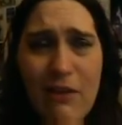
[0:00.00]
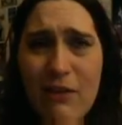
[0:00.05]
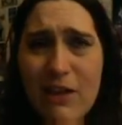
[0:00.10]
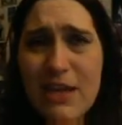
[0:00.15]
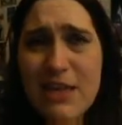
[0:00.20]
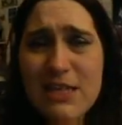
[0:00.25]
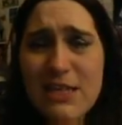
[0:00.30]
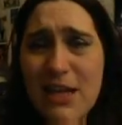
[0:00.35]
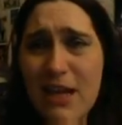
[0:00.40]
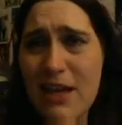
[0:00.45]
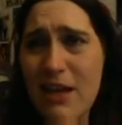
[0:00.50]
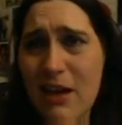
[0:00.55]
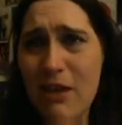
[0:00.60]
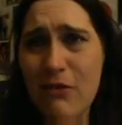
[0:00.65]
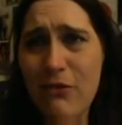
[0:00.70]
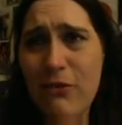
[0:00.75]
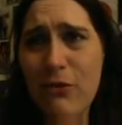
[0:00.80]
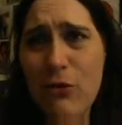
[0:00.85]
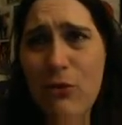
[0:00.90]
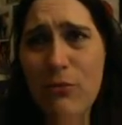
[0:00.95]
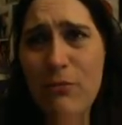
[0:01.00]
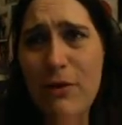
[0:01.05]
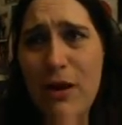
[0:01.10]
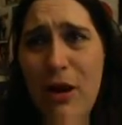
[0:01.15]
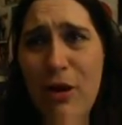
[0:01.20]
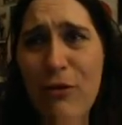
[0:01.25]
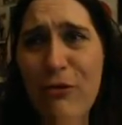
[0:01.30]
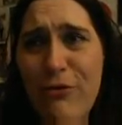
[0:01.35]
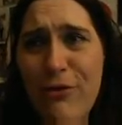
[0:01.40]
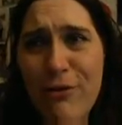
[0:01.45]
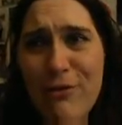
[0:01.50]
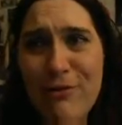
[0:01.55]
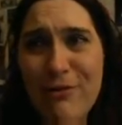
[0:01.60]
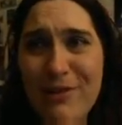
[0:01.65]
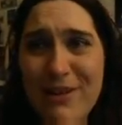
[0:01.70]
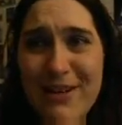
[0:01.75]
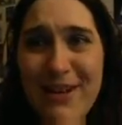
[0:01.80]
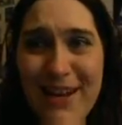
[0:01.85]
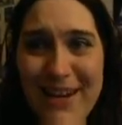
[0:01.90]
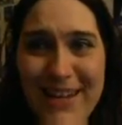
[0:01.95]
wenn ich da irgendwie rumlaufe
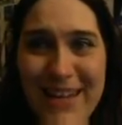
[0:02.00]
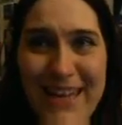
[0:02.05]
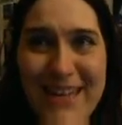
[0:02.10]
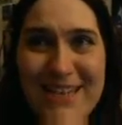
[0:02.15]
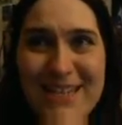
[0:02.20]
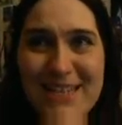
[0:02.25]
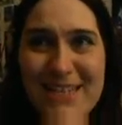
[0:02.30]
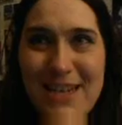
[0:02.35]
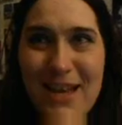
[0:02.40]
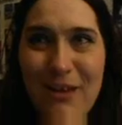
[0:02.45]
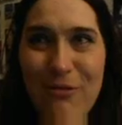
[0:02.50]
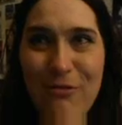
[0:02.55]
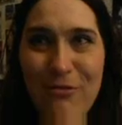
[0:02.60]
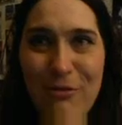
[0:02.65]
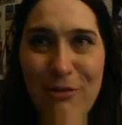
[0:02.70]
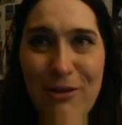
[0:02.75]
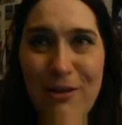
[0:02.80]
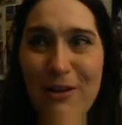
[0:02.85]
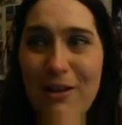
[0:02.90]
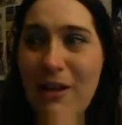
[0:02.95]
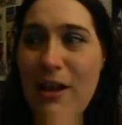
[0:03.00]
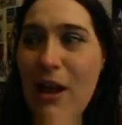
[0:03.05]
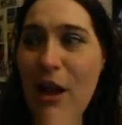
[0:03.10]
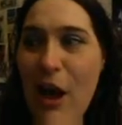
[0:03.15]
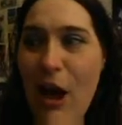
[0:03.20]
und dann rede ich da vor